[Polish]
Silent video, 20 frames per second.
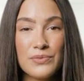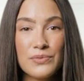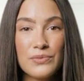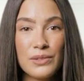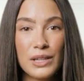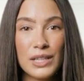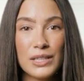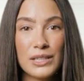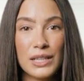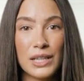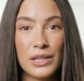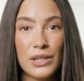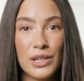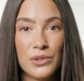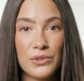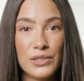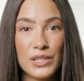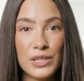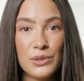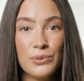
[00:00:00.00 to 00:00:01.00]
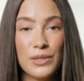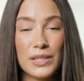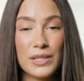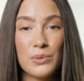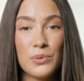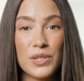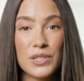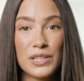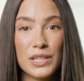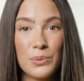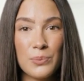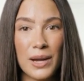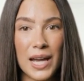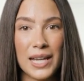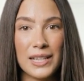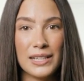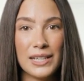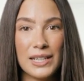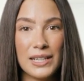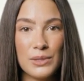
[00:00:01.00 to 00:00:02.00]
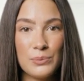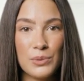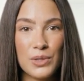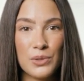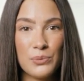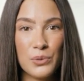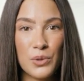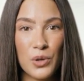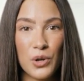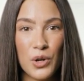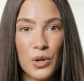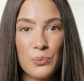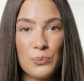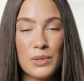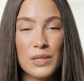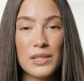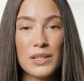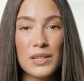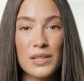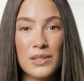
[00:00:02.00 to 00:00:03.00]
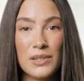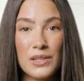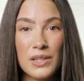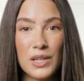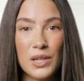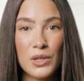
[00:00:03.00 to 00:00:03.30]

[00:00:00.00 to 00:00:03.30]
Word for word: Jeśli nie chcesz wysyłać im ankiet z prośbą o opinię